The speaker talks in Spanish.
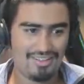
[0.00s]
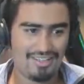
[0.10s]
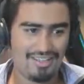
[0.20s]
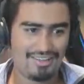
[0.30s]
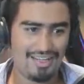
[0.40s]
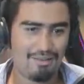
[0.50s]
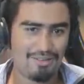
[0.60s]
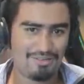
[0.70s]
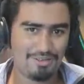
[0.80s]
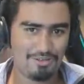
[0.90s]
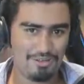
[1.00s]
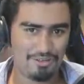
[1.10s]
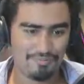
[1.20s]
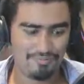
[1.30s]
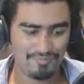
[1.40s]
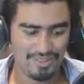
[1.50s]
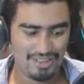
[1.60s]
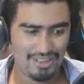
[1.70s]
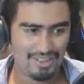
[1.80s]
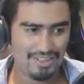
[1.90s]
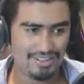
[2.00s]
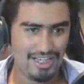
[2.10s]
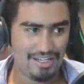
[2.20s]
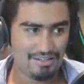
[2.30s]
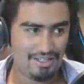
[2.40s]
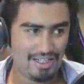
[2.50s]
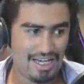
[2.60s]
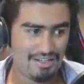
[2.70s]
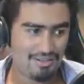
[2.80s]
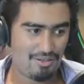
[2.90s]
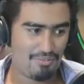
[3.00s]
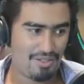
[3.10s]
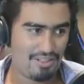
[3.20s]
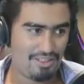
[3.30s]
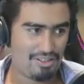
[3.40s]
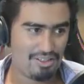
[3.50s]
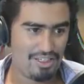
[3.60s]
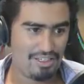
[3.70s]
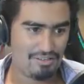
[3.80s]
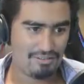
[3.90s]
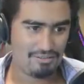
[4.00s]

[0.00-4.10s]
que tal vez no escuchó. El carro, el carro, compañero, el carro.